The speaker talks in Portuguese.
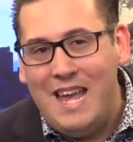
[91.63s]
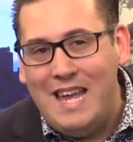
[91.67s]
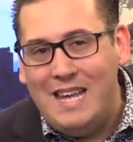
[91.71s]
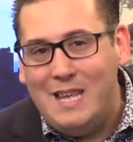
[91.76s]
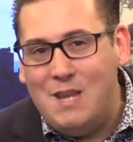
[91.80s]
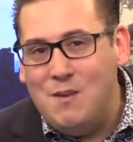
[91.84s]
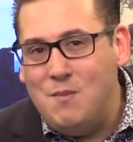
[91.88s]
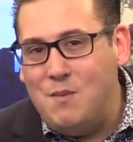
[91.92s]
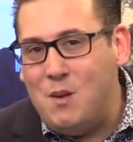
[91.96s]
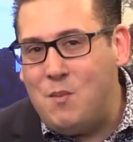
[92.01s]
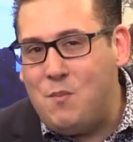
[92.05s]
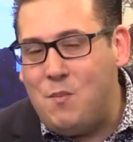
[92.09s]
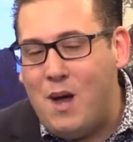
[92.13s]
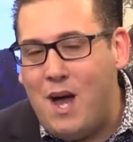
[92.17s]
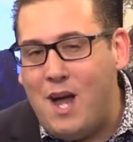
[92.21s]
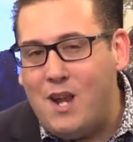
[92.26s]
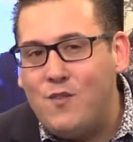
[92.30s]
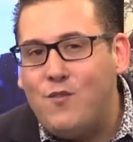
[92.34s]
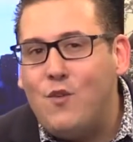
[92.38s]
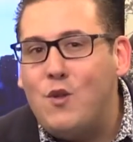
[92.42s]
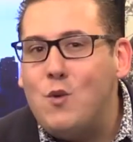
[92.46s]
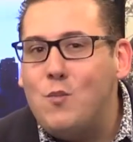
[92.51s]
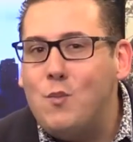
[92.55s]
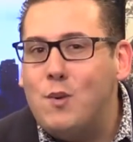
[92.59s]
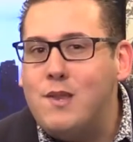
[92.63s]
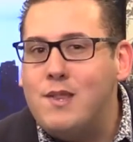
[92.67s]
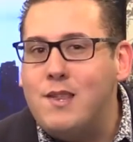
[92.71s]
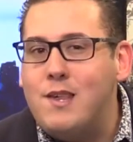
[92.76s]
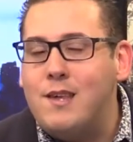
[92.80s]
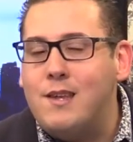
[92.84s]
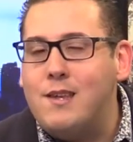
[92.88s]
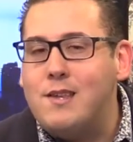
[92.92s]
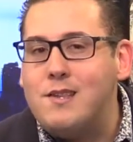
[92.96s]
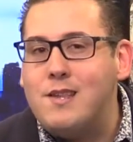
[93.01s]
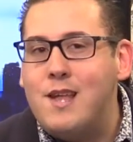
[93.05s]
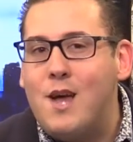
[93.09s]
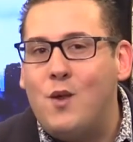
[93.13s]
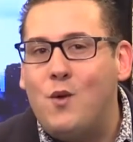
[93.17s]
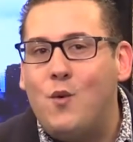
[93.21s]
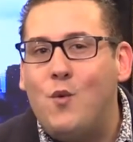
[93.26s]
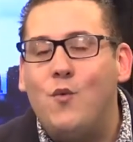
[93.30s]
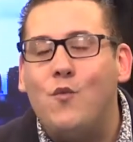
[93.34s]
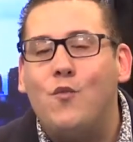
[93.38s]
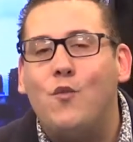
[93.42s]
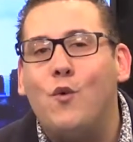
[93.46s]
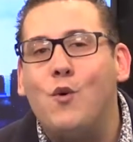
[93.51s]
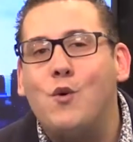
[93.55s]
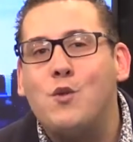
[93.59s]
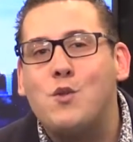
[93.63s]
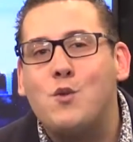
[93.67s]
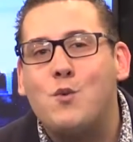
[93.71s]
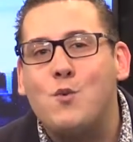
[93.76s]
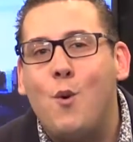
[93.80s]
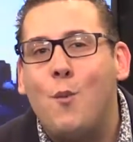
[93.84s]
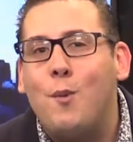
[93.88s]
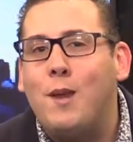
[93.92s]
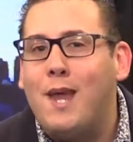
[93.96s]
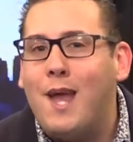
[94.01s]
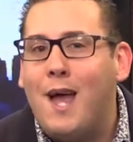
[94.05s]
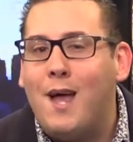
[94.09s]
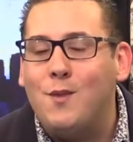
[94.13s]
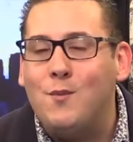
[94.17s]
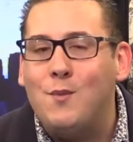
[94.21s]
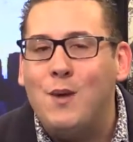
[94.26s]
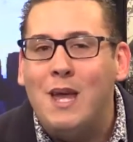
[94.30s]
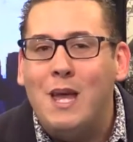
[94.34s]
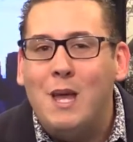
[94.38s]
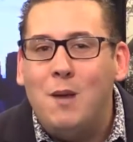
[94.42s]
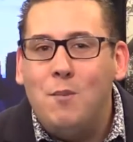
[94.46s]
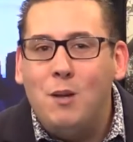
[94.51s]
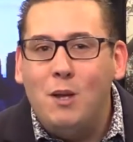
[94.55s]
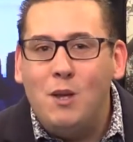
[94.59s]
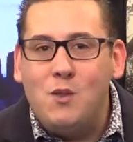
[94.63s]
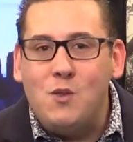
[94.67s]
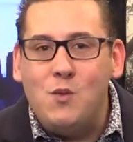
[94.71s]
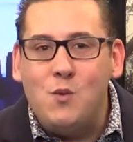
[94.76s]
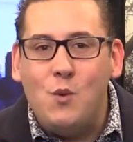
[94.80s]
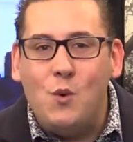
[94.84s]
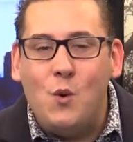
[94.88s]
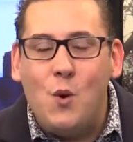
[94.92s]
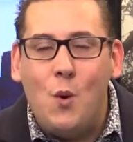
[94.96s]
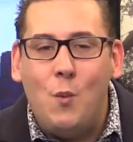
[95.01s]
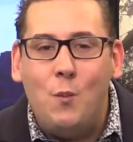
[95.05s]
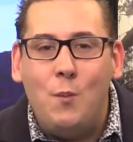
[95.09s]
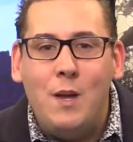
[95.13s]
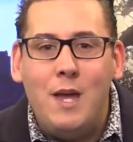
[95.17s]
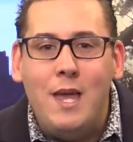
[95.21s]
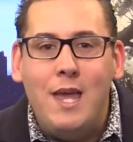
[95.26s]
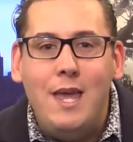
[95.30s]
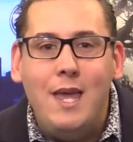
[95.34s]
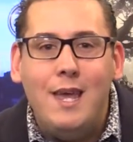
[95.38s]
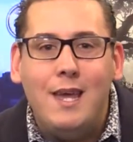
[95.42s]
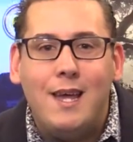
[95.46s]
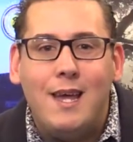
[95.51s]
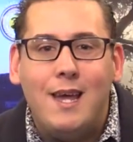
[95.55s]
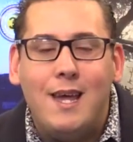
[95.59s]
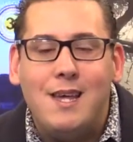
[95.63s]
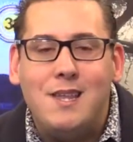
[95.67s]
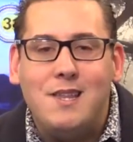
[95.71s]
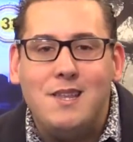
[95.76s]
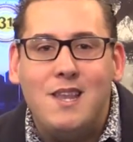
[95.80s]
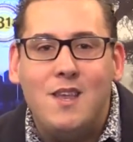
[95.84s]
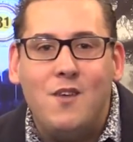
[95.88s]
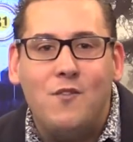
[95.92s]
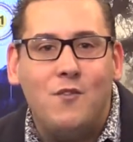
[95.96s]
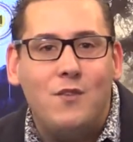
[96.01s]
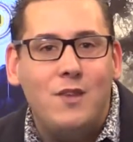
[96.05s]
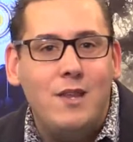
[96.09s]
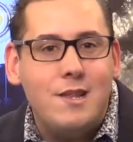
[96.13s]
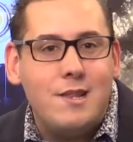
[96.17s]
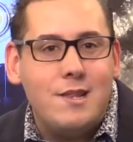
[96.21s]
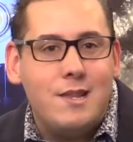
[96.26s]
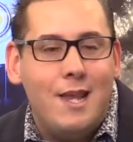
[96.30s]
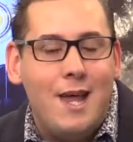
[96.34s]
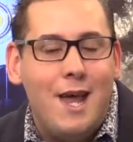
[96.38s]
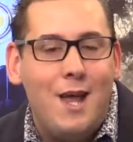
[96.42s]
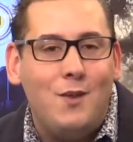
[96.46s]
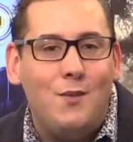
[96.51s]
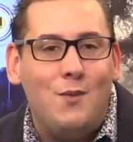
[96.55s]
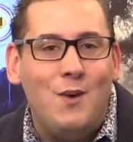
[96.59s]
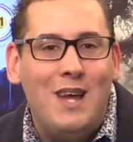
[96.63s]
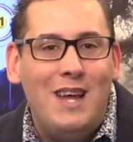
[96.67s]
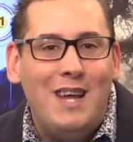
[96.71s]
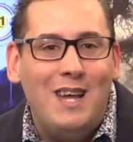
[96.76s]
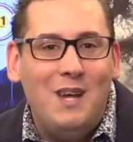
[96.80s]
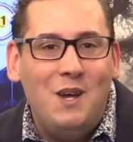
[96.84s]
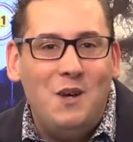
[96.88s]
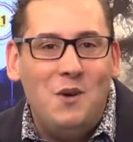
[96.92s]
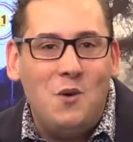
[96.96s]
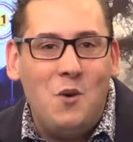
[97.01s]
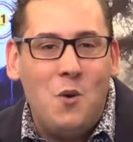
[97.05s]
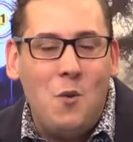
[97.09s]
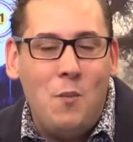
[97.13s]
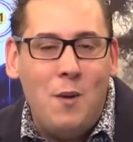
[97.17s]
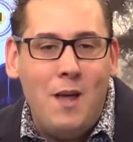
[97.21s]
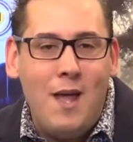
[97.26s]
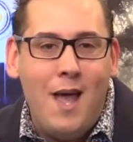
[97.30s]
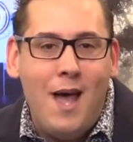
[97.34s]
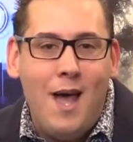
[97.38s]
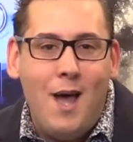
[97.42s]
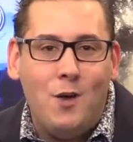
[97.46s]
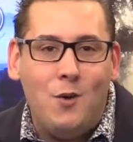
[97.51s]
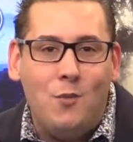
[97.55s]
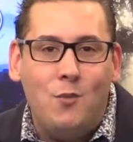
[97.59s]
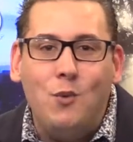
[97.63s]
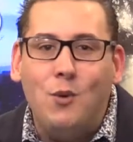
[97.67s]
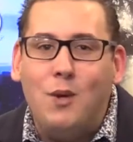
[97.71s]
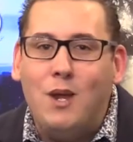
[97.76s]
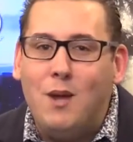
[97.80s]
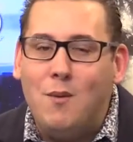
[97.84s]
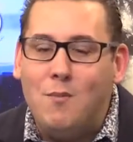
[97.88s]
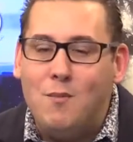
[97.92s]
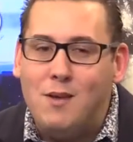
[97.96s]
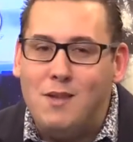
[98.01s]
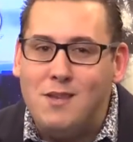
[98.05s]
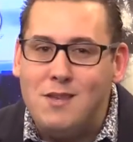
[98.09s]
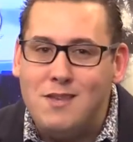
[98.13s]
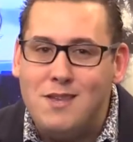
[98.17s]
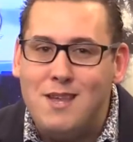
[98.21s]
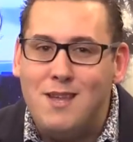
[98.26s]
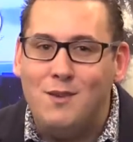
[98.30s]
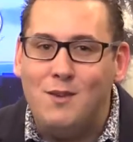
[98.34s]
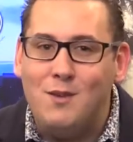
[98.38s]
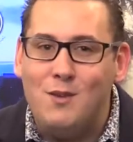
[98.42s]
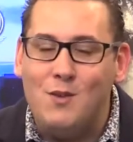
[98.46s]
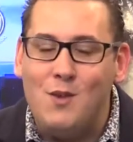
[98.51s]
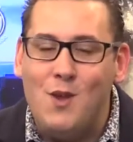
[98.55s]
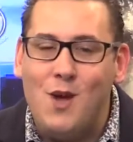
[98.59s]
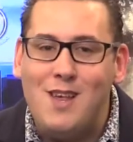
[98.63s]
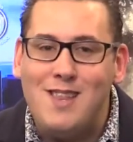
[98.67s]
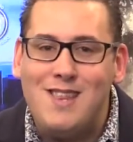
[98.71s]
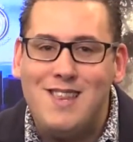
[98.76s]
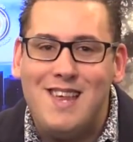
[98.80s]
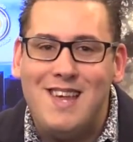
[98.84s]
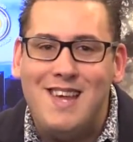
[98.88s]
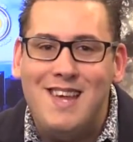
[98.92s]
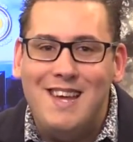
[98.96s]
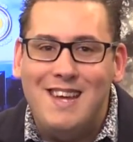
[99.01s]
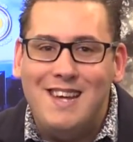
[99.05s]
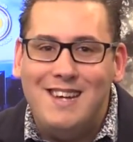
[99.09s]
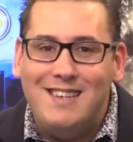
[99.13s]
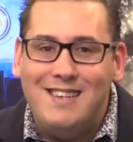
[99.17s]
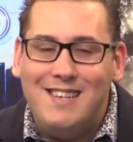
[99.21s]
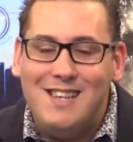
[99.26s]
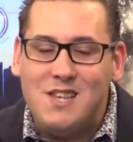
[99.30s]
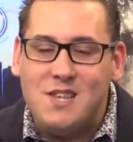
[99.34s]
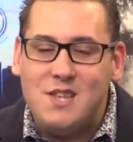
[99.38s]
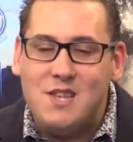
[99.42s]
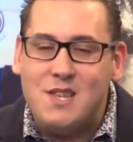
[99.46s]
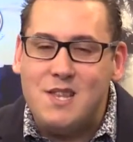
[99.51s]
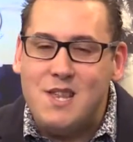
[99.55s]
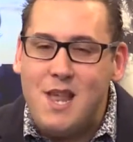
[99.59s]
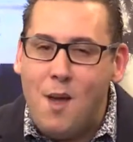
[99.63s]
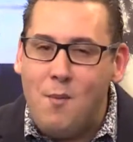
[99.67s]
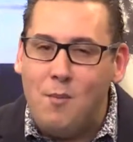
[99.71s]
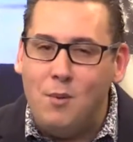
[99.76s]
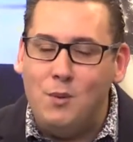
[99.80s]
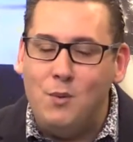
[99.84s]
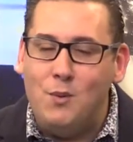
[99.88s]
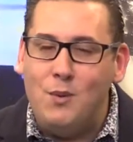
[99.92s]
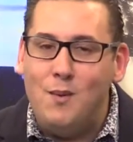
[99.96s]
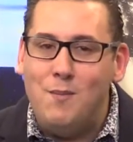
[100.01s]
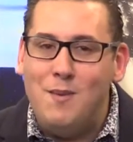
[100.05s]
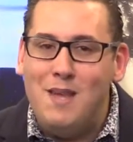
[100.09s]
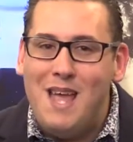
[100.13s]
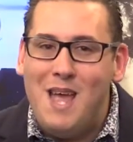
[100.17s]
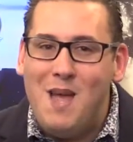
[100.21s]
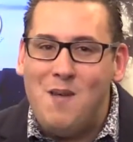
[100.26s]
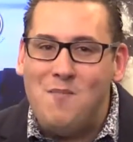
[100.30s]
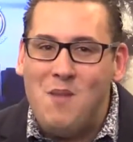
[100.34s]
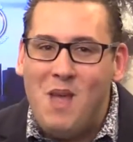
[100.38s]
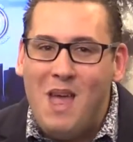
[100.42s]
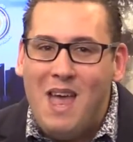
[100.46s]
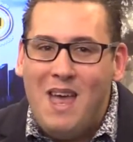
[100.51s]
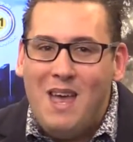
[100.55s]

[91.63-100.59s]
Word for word: Da minha parte, foi um prazer estar convosco. Obrigado pela sua companhia, quem esteve desse lado a acompanhar o programa Gente da Nossa deste sábado da manhã.